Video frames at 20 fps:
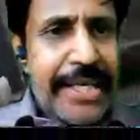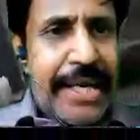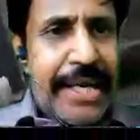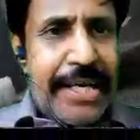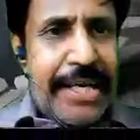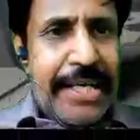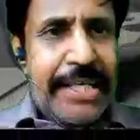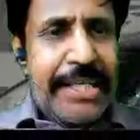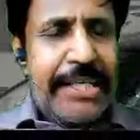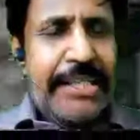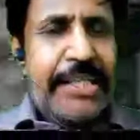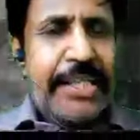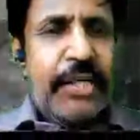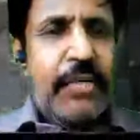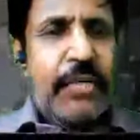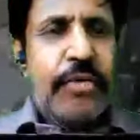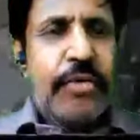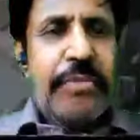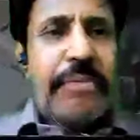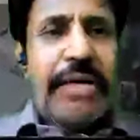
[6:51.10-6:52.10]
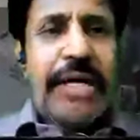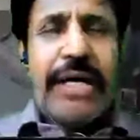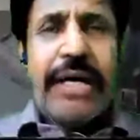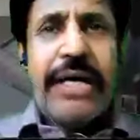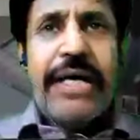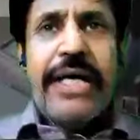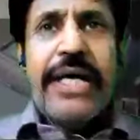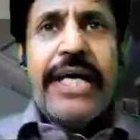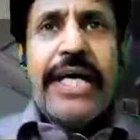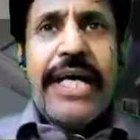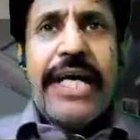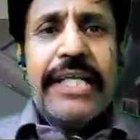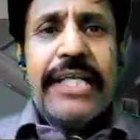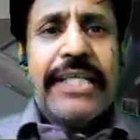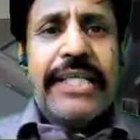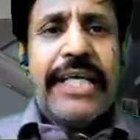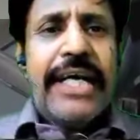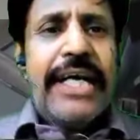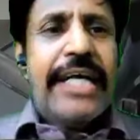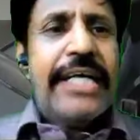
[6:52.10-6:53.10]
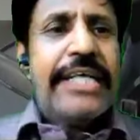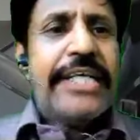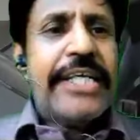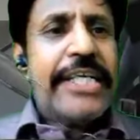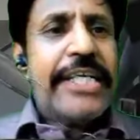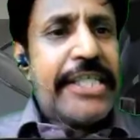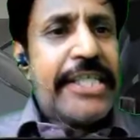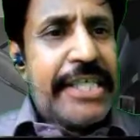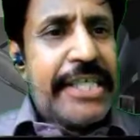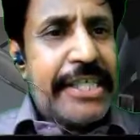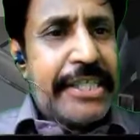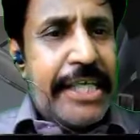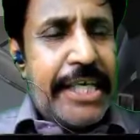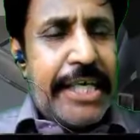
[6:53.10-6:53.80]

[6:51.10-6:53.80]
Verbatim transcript: इनके अलावा और भी कंट्रोल्स मैं आपको बता देता हूँ